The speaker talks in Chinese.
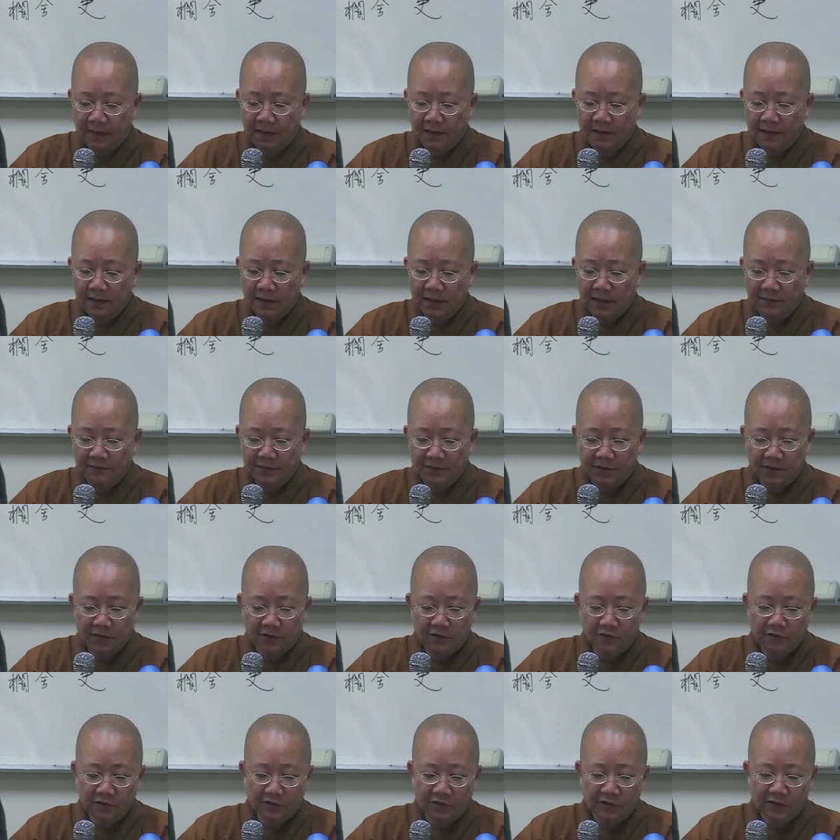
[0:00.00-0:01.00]
那里面透
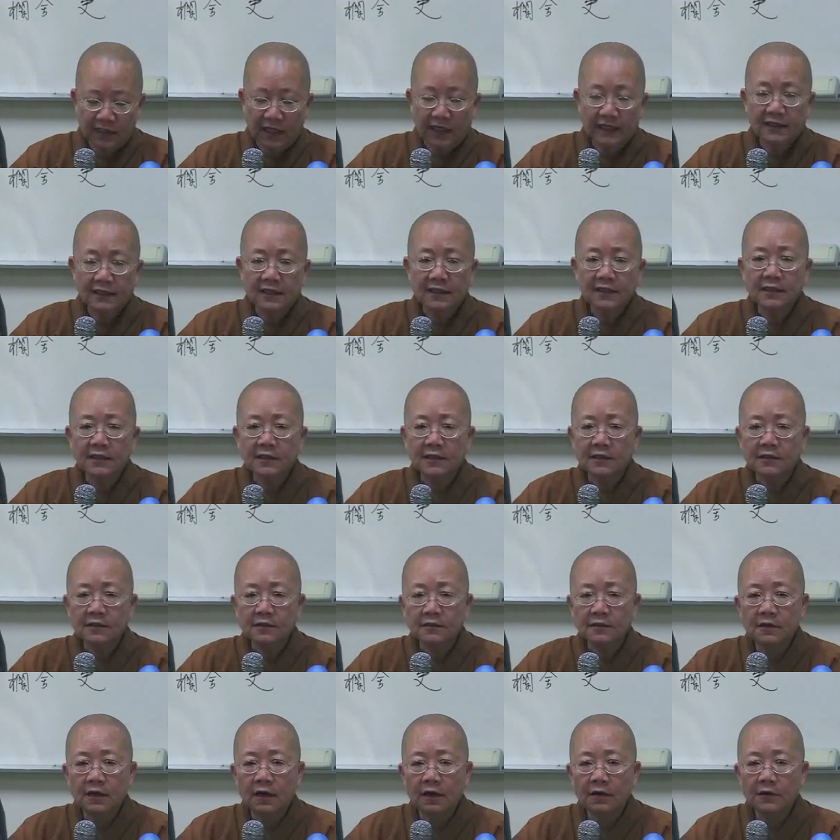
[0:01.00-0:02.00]
露着他的一
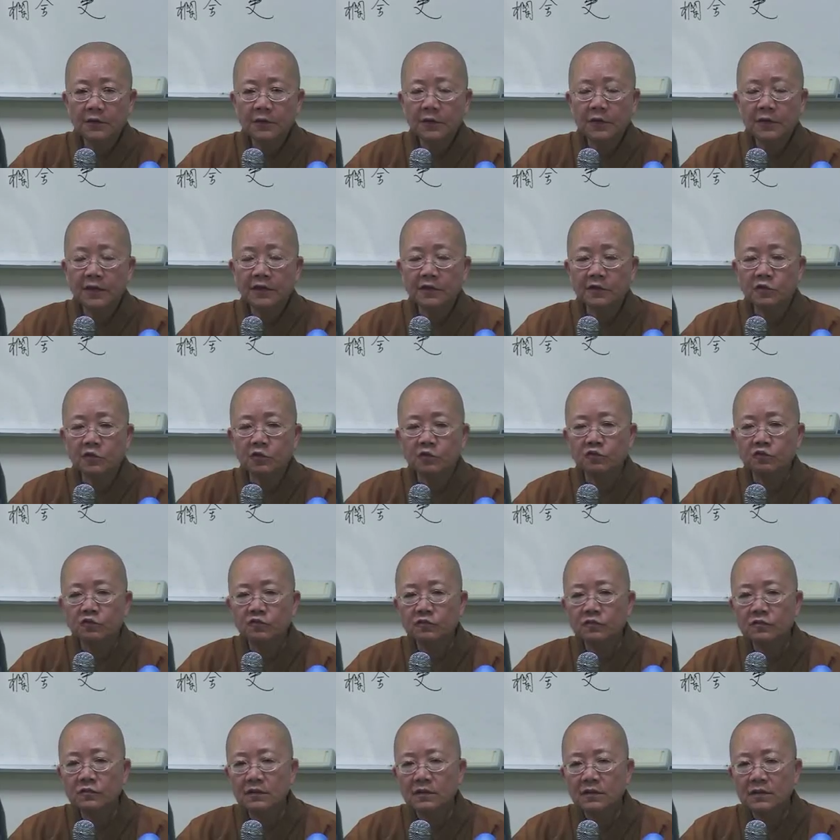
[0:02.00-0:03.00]
个啊怨苦，
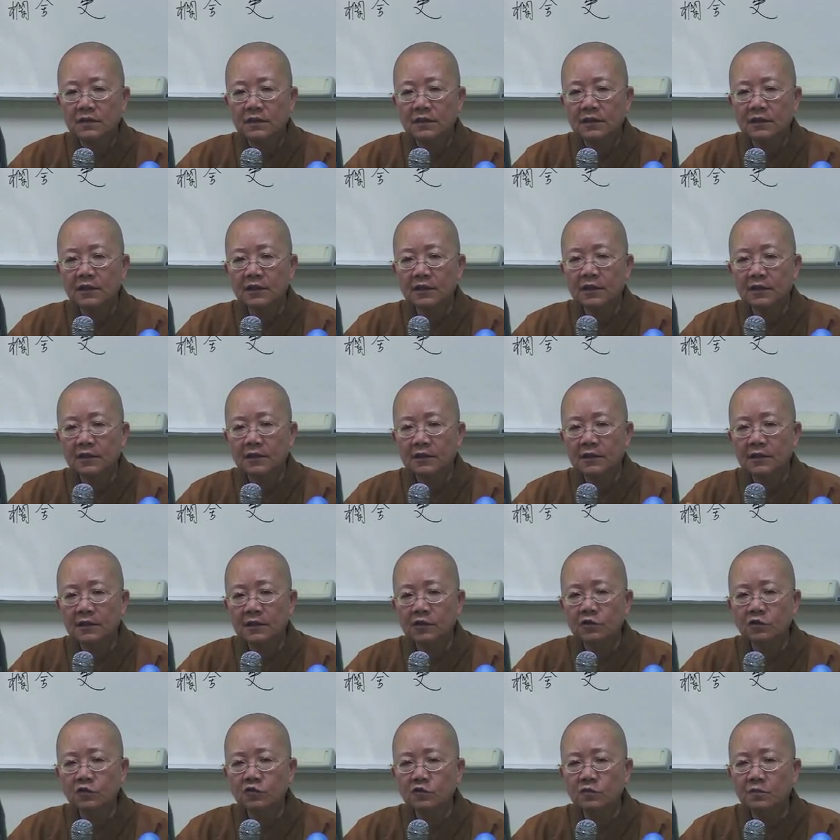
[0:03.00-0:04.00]
那个
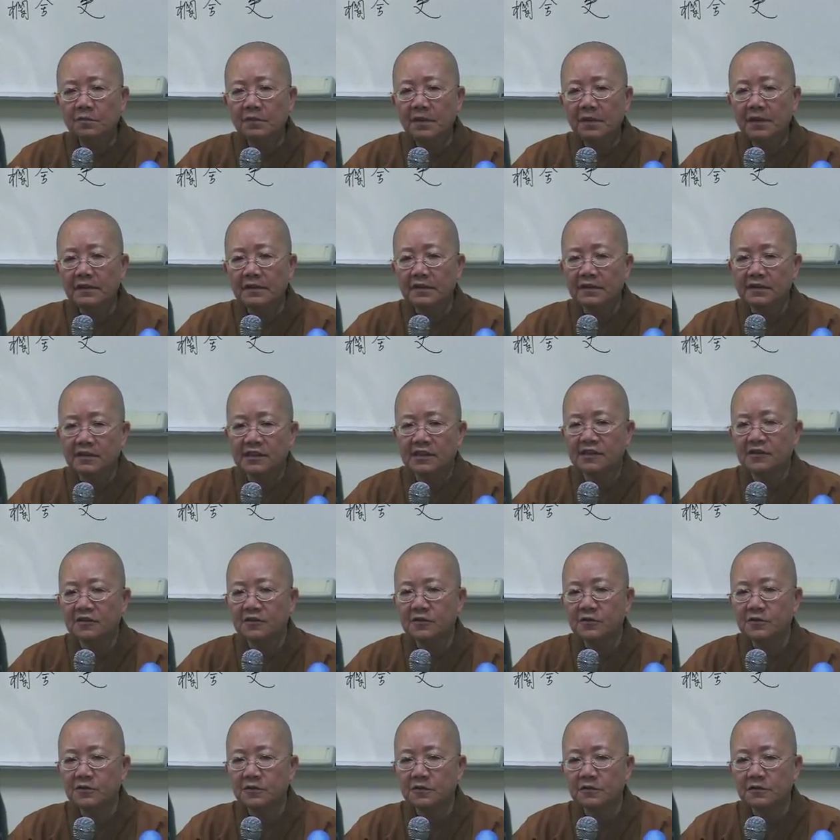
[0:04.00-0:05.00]
忧闷的情
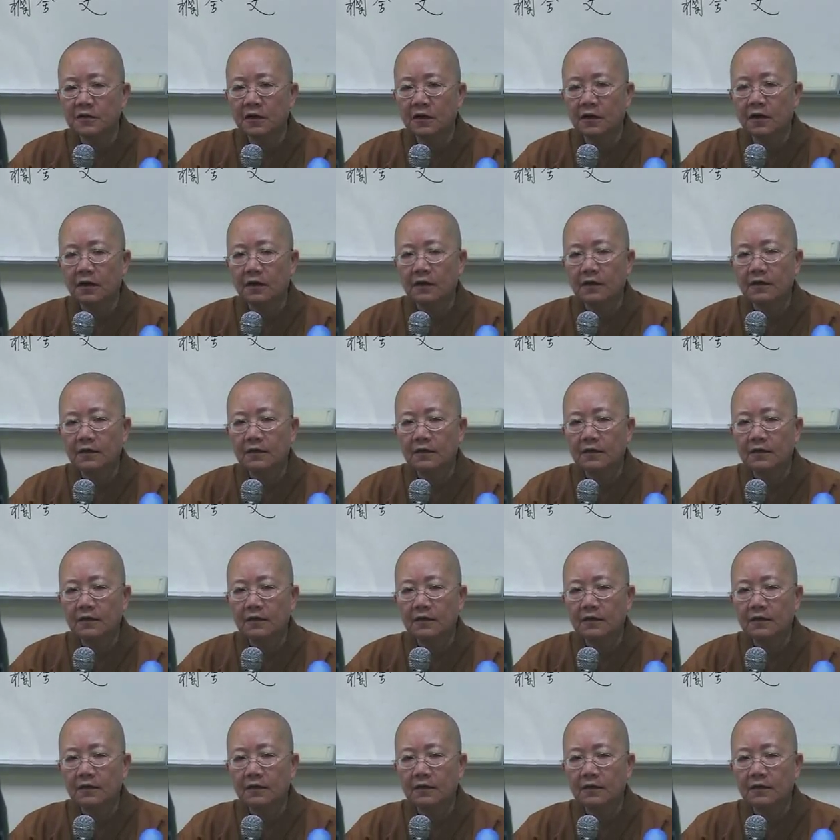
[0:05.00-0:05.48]
绪啊。